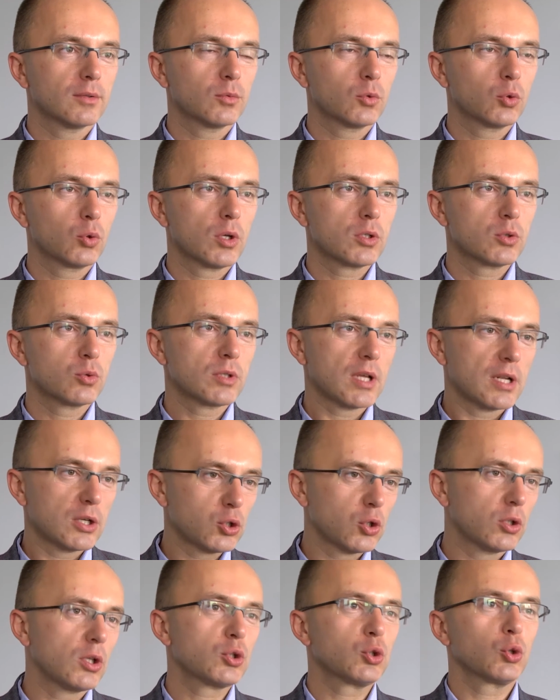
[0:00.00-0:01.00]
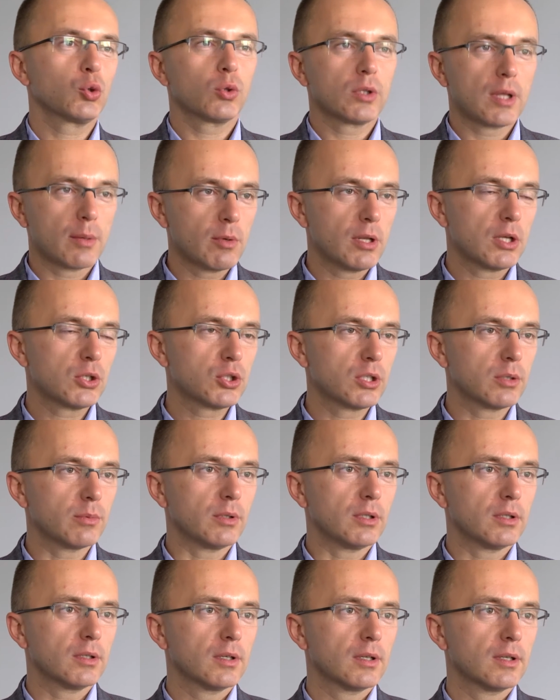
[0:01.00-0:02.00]
y, które są zalesione, czy gruntami
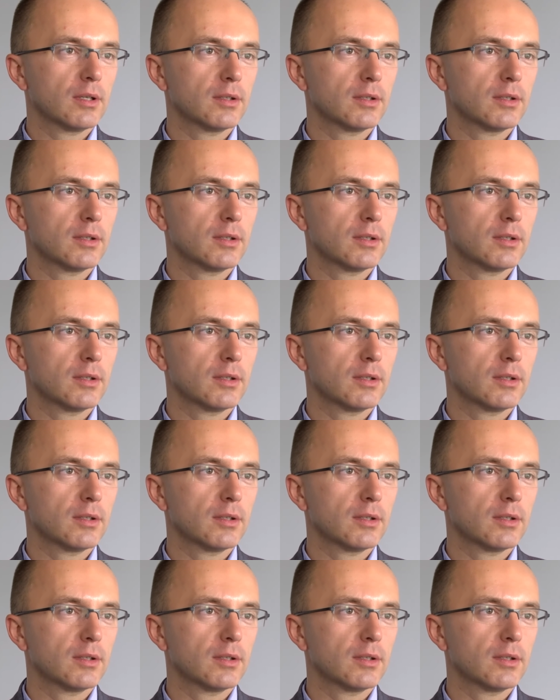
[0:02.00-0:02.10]
leśnymi?